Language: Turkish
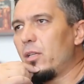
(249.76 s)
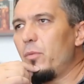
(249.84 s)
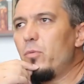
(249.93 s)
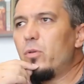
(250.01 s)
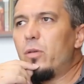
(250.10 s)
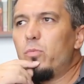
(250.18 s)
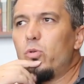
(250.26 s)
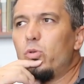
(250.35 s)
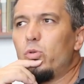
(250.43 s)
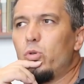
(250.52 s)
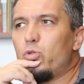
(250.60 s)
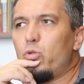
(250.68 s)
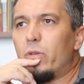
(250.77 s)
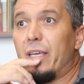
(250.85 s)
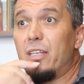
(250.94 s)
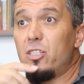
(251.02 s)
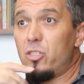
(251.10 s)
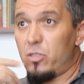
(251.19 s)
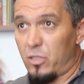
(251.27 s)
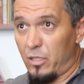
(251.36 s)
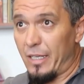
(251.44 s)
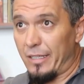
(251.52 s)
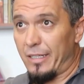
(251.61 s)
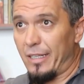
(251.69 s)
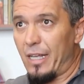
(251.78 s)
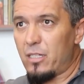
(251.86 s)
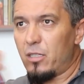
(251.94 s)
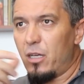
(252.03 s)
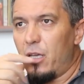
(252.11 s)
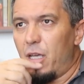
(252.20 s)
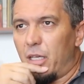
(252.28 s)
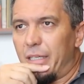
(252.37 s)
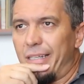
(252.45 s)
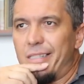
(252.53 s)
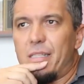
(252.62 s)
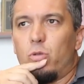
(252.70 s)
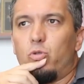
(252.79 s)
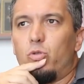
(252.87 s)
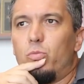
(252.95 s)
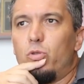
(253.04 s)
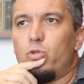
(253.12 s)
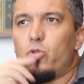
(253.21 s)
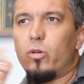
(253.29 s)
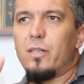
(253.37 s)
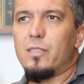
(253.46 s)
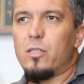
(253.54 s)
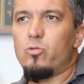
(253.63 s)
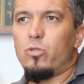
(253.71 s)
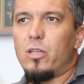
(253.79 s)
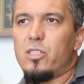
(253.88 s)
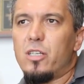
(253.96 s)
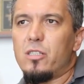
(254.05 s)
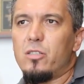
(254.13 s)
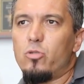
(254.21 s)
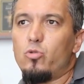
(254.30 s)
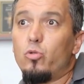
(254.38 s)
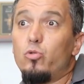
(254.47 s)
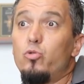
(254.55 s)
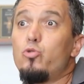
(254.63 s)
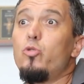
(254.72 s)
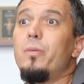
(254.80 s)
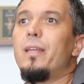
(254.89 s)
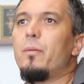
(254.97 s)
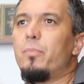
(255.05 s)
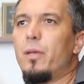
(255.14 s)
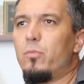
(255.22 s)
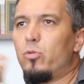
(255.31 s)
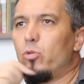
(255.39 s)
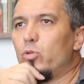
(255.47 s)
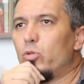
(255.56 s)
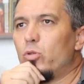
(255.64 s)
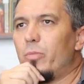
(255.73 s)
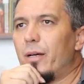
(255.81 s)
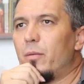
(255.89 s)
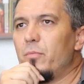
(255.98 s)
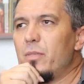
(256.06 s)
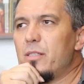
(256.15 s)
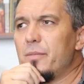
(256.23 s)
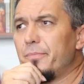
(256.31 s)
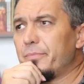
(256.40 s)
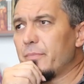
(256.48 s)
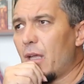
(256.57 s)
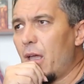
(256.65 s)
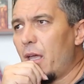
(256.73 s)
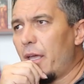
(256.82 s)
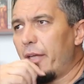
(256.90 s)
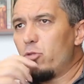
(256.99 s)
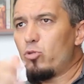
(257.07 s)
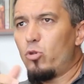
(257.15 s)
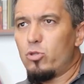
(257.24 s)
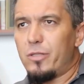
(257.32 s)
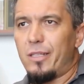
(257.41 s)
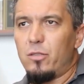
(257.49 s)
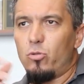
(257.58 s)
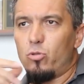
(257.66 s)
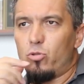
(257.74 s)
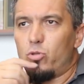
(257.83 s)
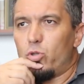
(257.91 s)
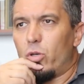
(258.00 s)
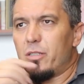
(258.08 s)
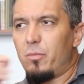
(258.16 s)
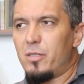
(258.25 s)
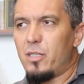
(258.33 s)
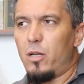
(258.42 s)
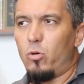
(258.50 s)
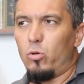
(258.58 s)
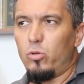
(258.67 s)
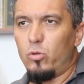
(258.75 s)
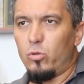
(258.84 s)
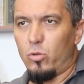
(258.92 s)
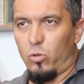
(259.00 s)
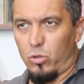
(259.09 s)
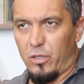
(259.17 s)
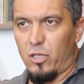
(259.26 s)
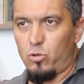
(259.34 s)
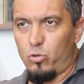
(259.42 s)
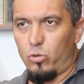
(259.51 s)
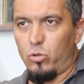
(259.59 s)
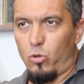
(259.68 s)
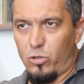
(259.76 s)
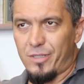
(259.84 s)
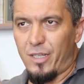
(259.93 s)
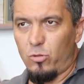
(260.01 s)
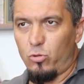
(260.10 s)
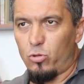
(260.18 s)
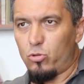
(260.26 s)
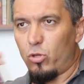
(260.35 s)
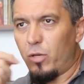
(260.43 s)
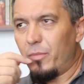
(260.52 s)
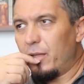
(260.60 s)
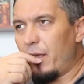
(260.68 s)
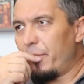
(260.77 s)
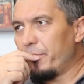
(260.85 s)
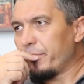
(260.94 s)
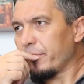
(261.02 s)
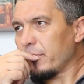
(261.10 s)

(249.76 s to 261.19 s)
Tabii ki bu çok geniş yetkiler kilise kurumunu çok kısa süre içerisinde çok güçlü bir yapıya büründürdü. Bakın biz henüz Konstantinos'un sonrasında mesela oğlu ortancı oğlu Konstantinos döneminde